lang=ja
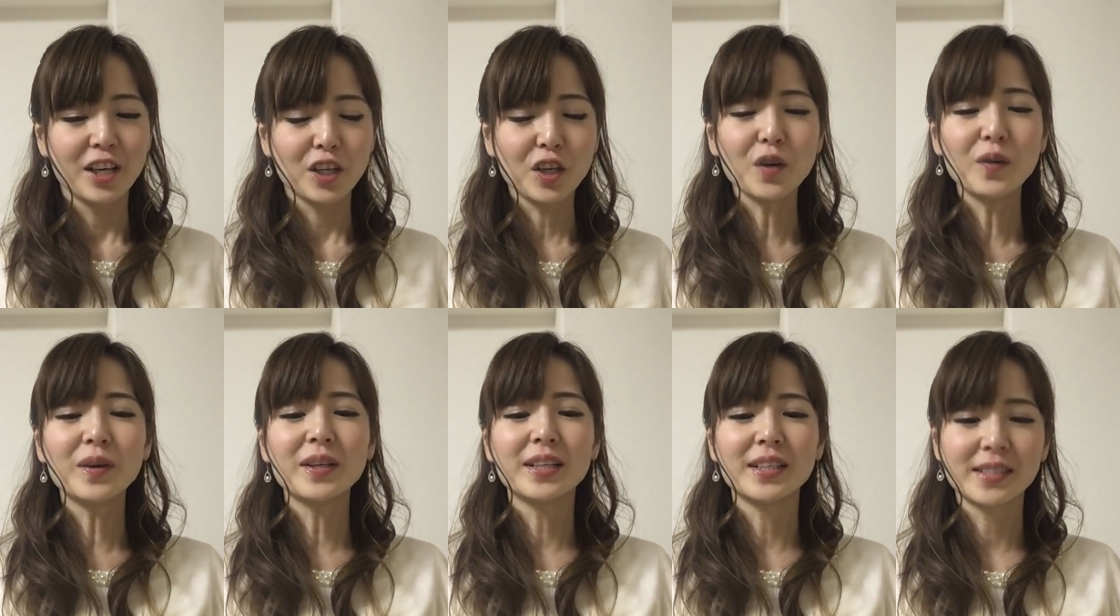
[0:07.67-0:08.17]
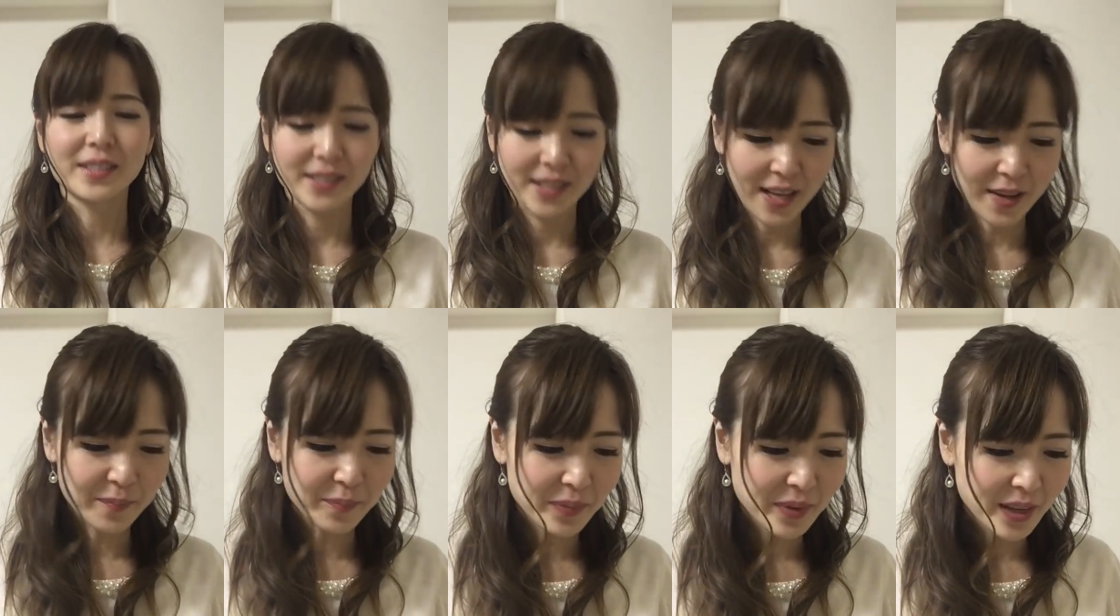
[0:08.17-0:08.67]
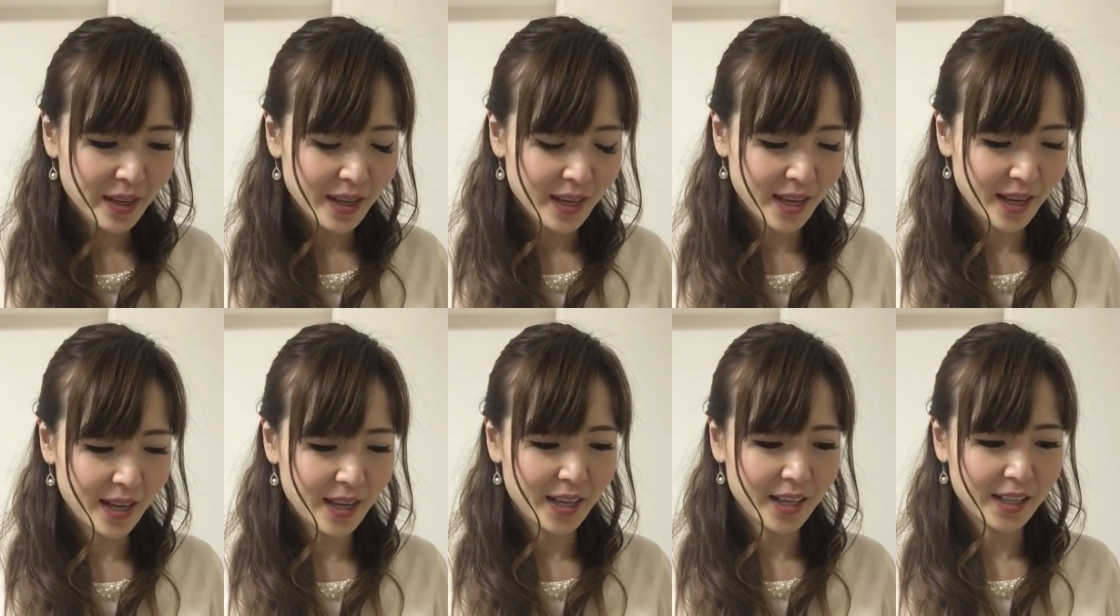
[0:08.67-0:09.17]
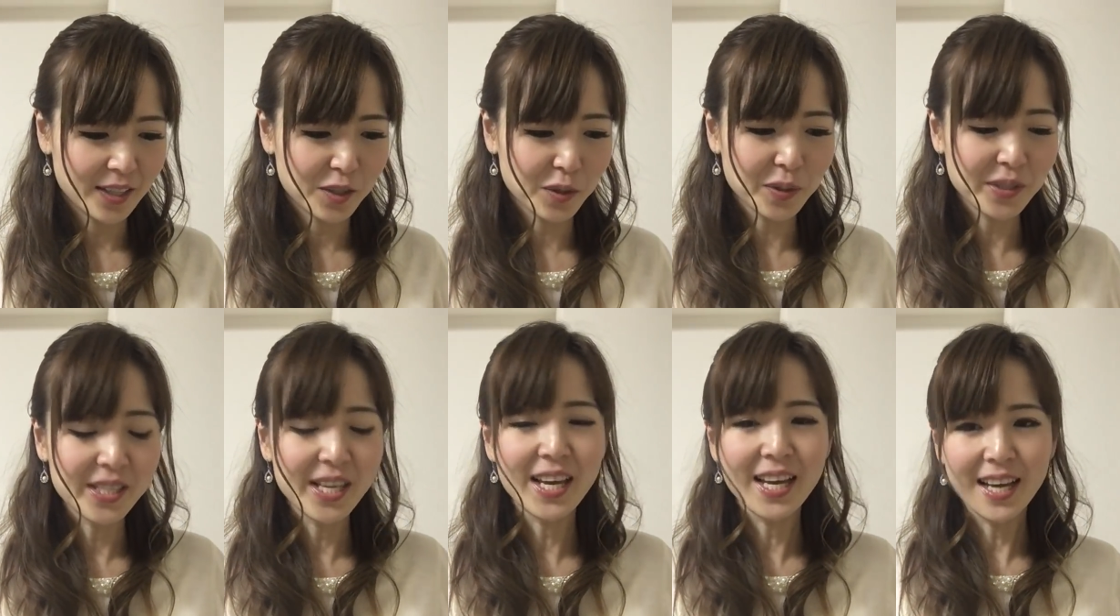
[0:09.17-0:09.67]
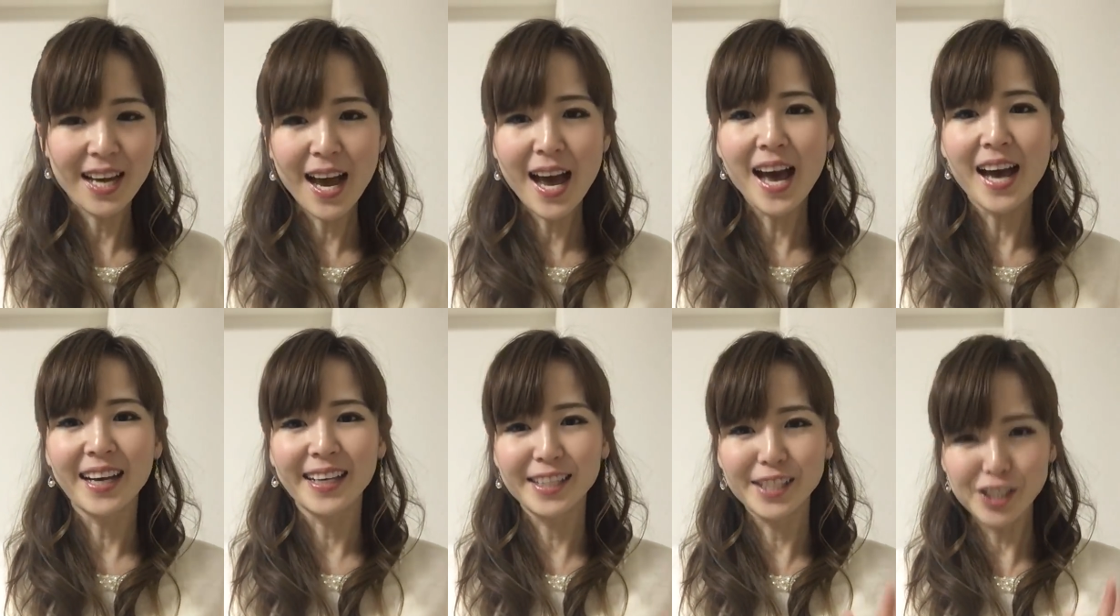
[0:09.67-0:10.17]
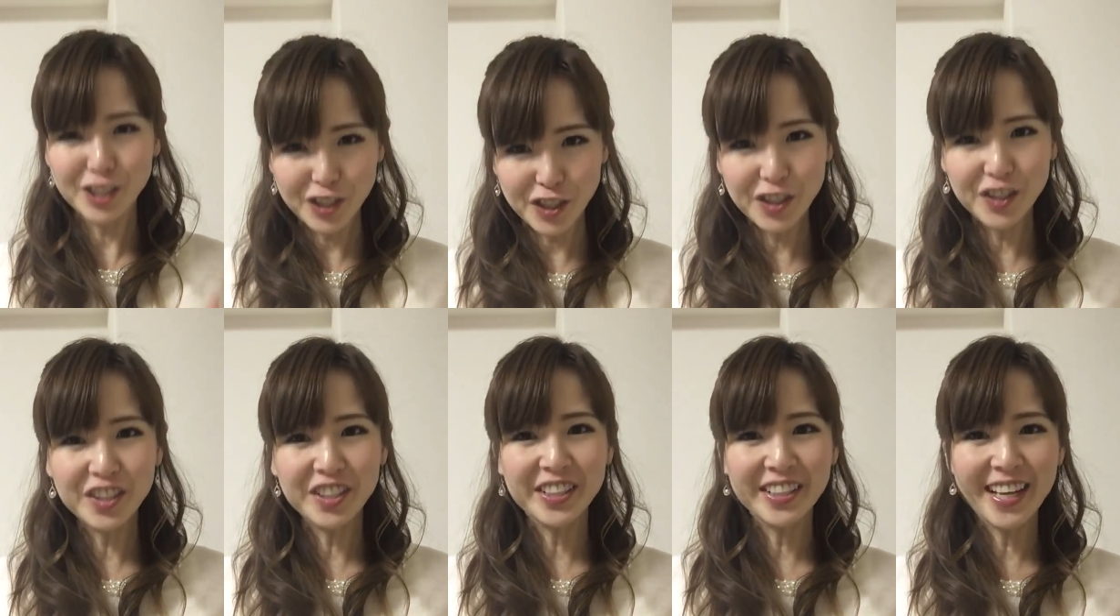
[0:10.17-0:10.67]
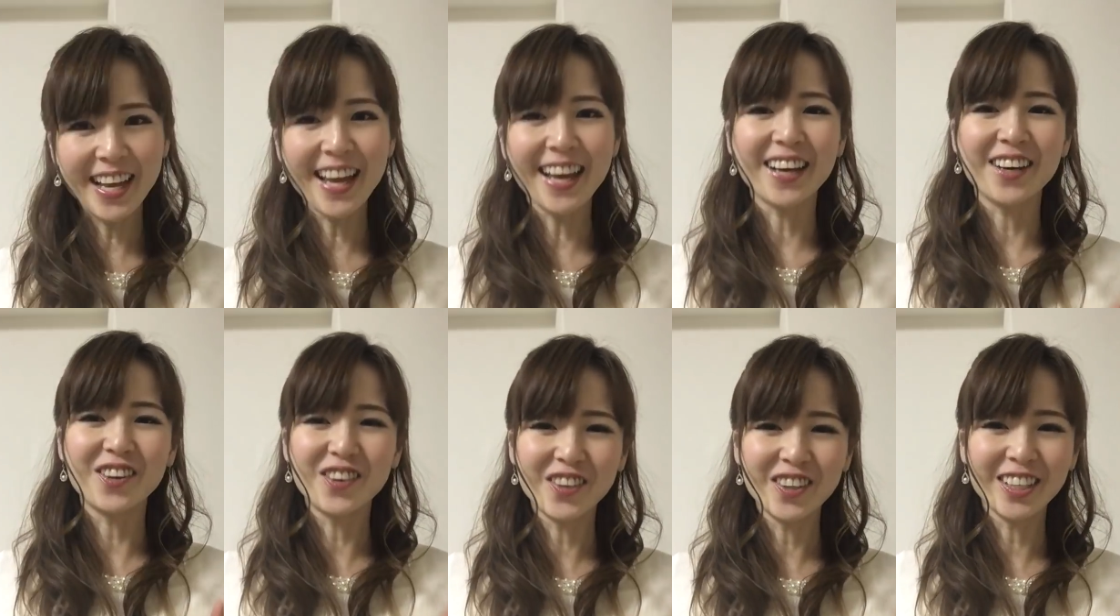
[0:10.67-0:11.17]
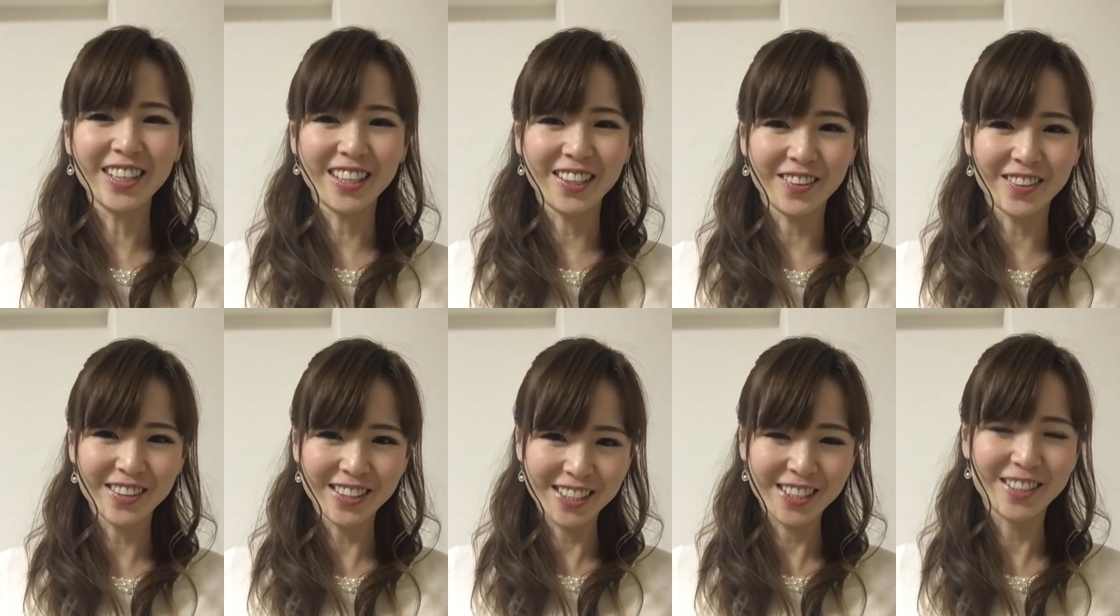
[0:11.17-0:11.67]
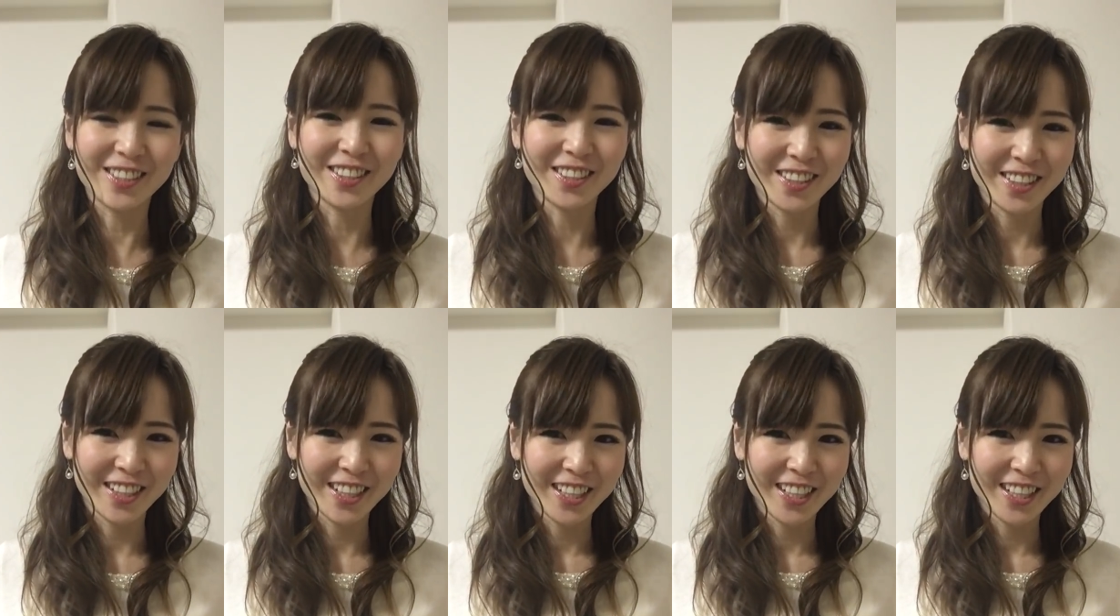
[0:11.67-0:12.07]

今日はですね、女性が一瞬で恋に落ちる、